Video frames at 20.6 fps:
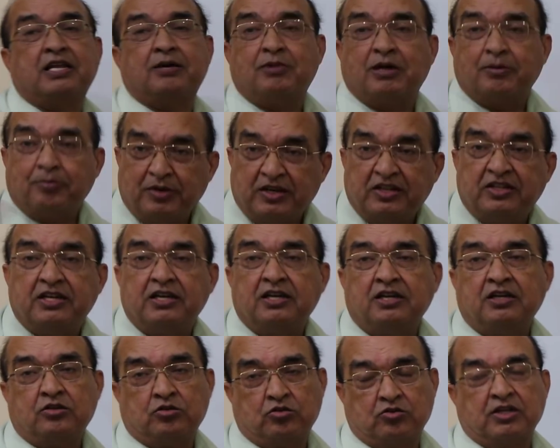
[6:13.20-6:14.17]
थे अब आप नहीं दे
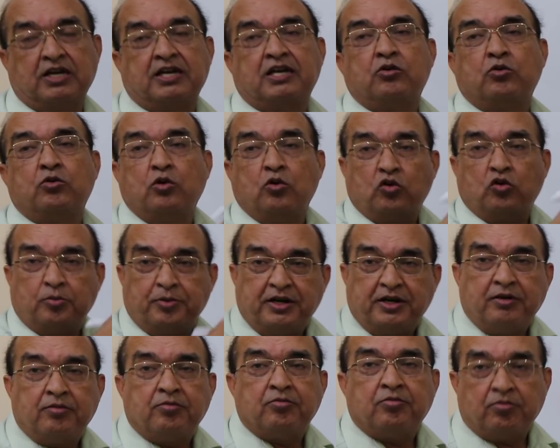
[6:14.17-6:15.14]
रहे तो जाहिर है उन लोगों को
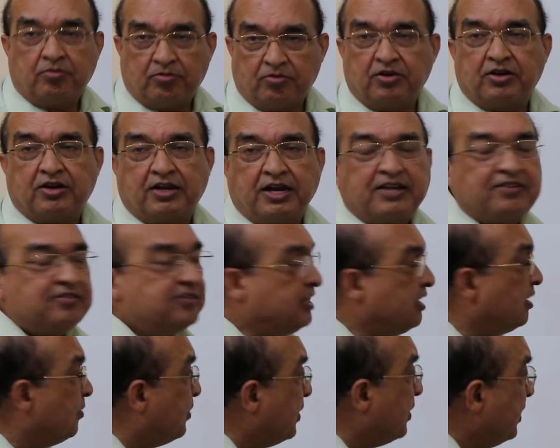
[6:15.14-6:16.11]
भी टैक्स
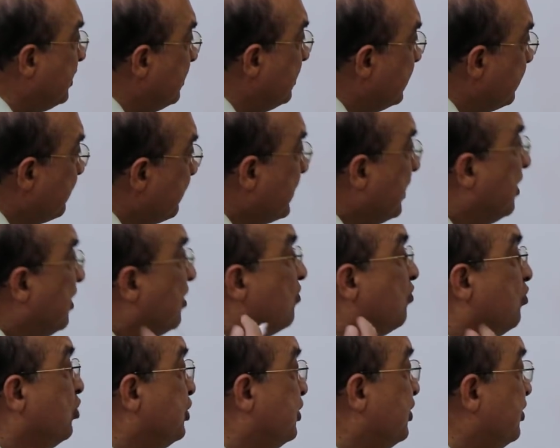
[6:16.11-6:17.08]
देना पड़ेगा
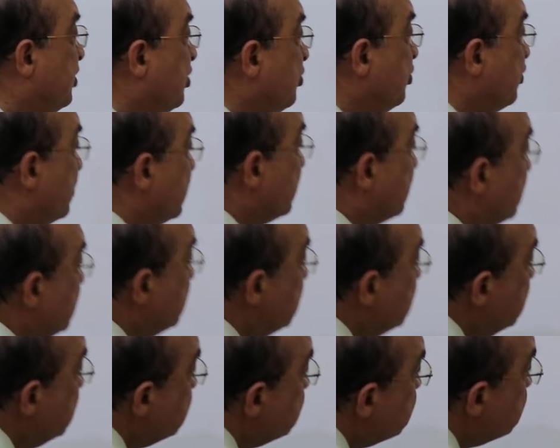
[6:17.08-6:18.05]
वो चीज़ें हो सकती
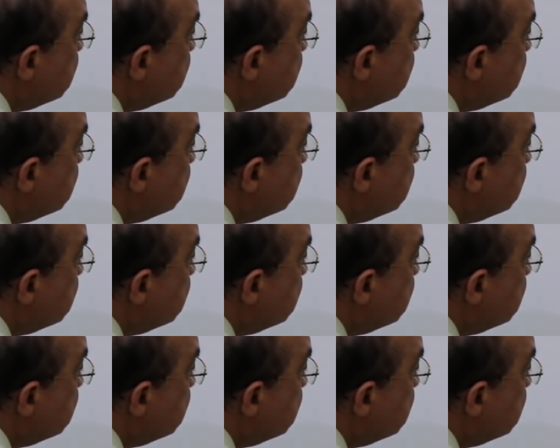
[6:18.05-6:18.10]
थी